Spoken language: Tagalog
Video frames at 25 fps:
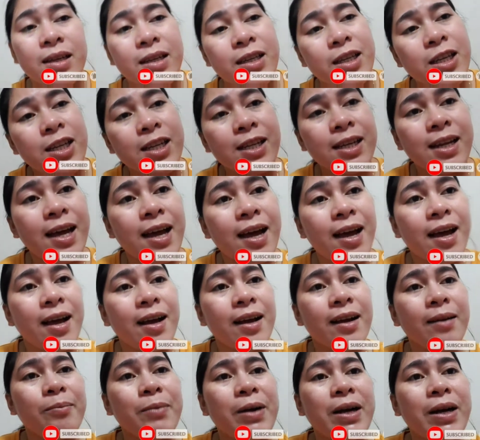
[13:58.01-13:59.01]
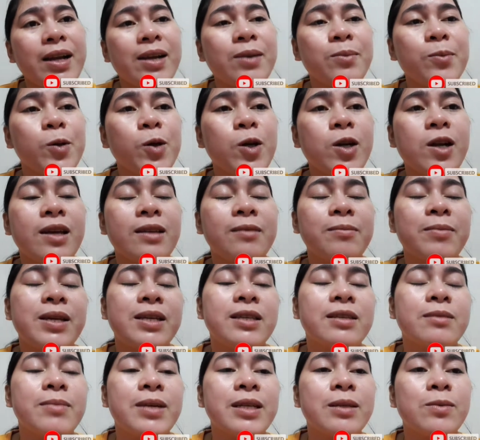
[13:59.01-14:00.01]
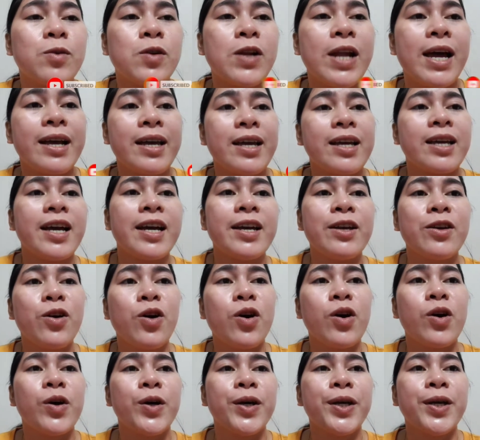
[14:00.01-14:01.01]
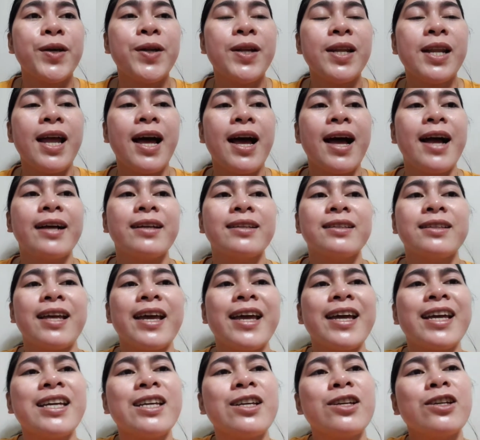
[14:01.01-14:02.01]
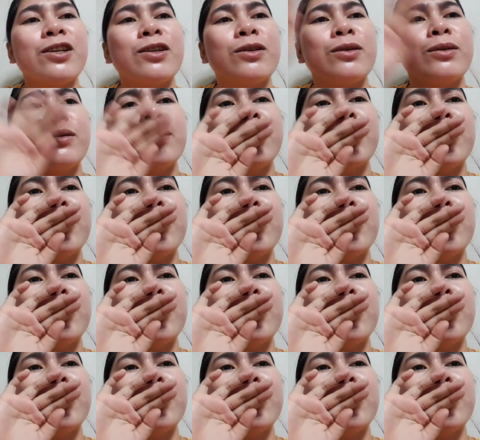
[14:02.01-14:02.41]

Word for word: Yun lang, mag-alcohol at peace mas po lagi kayo. Yun lang, thank you.